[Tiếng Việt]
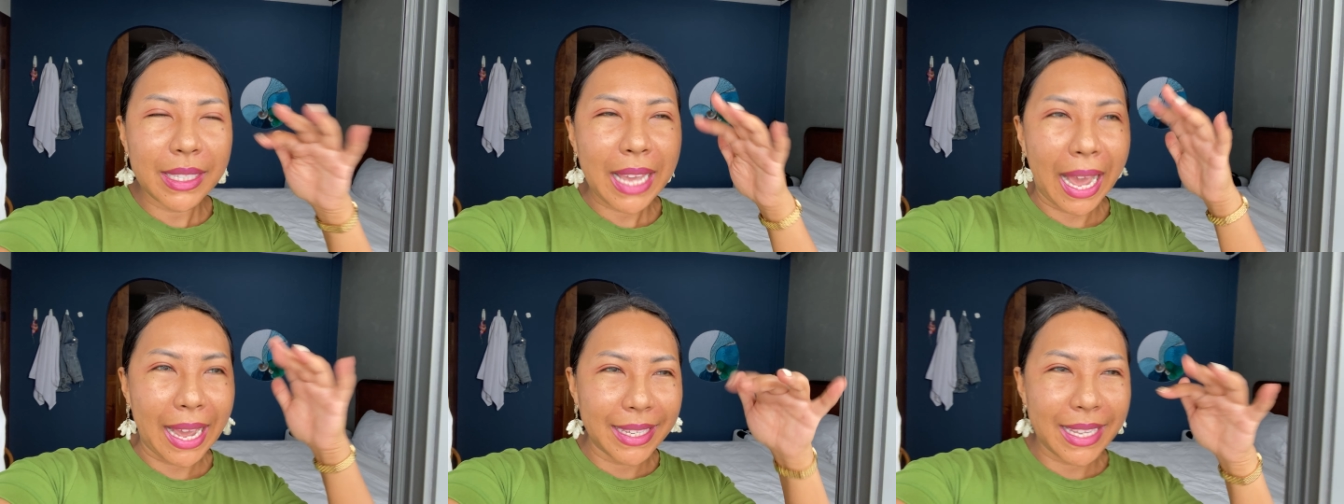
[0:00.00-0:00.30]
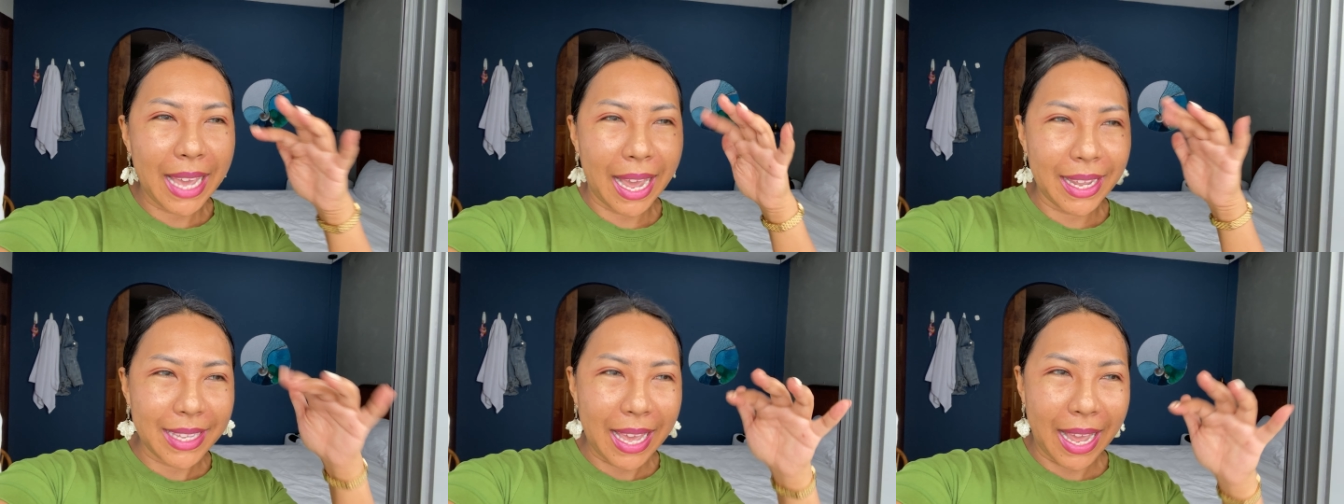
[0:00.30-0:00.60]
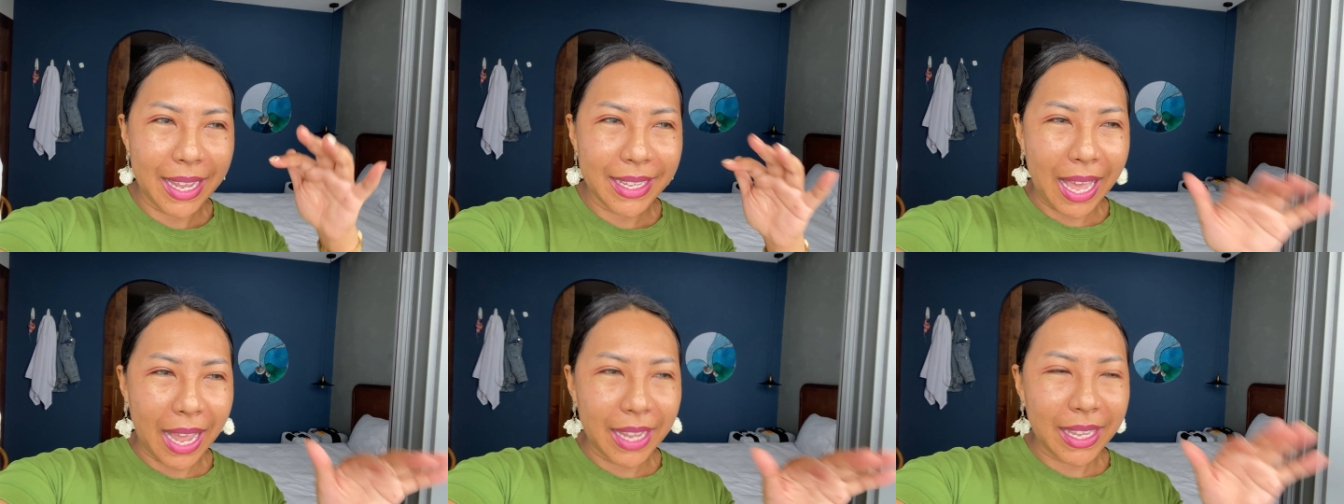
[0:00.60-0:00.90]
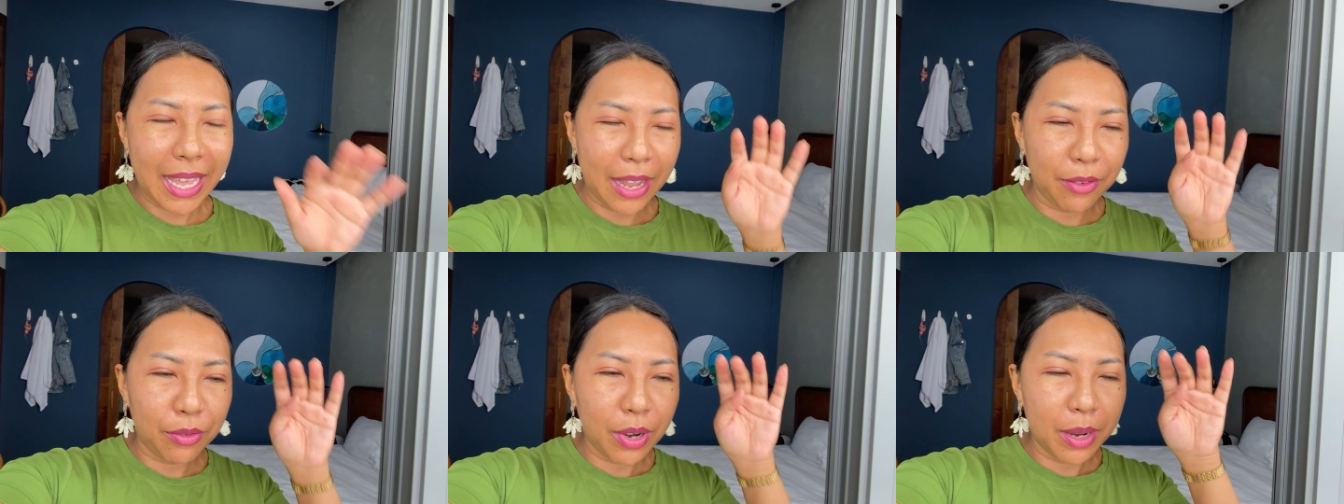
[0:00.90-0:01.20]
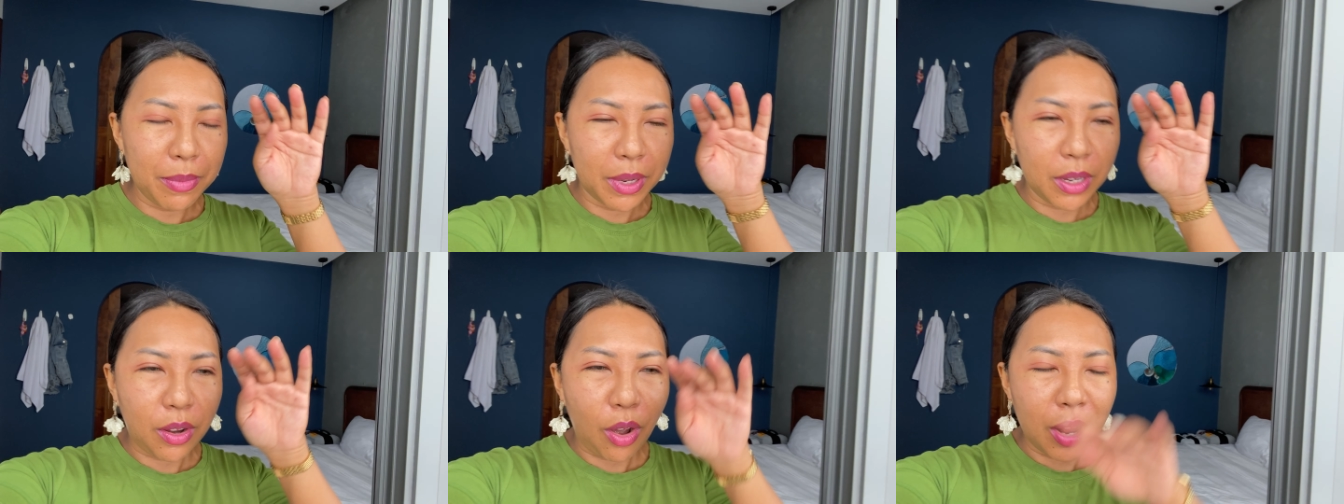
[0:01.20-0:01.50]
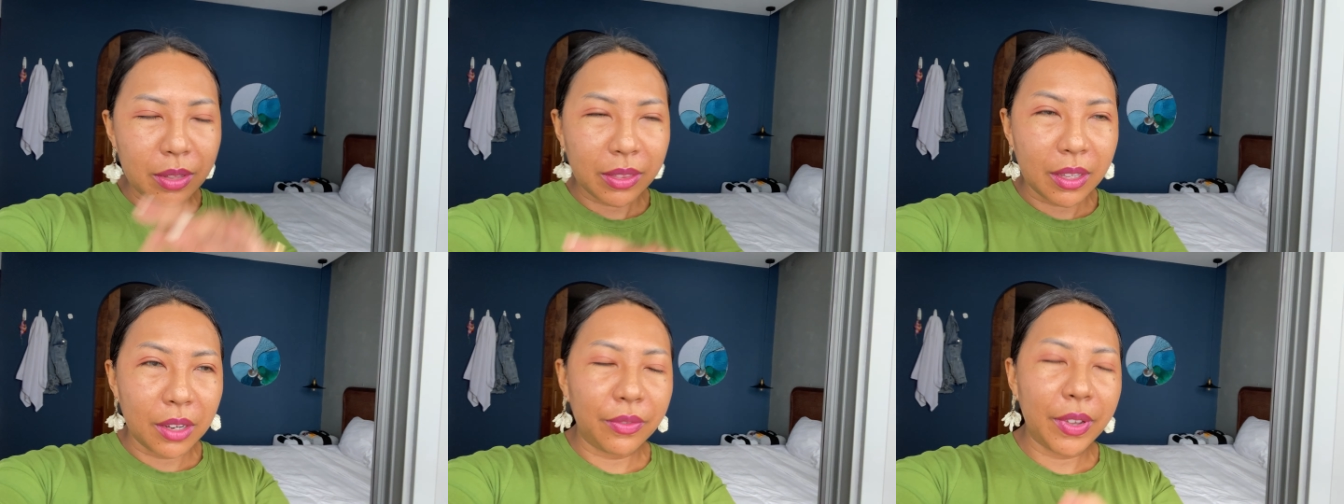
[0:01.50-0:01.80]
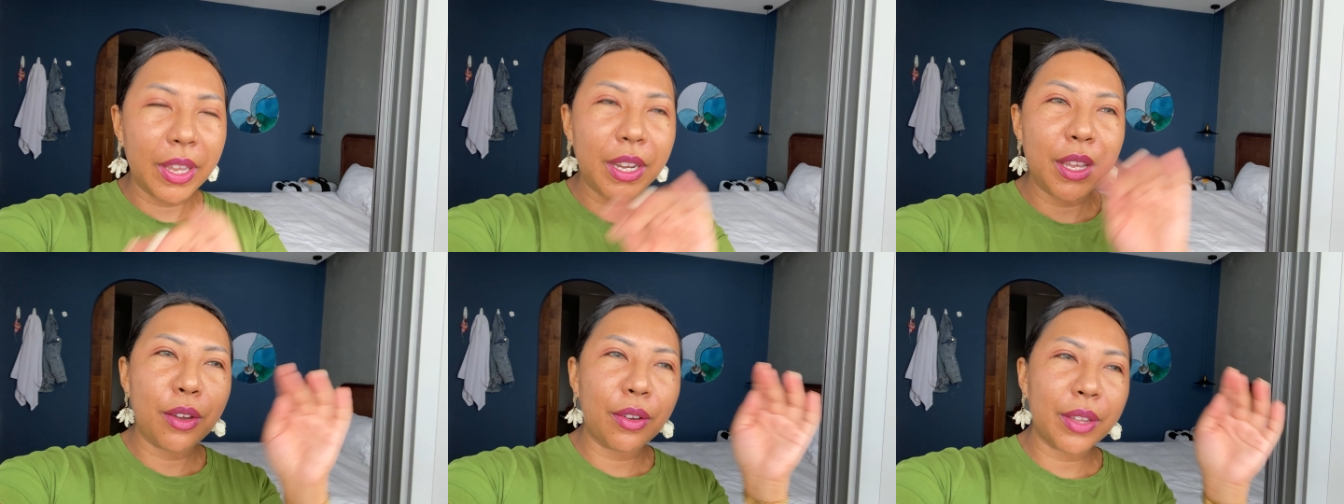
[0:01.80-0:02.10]
chạy chạy chạy chạy chạy quay mình coi từ
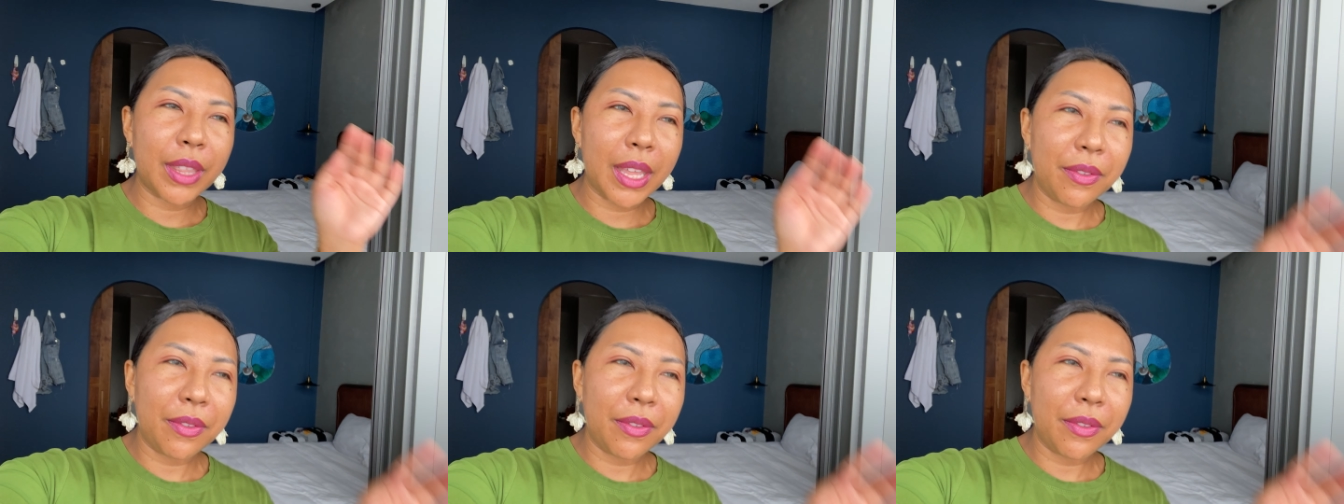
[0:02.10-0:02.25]
video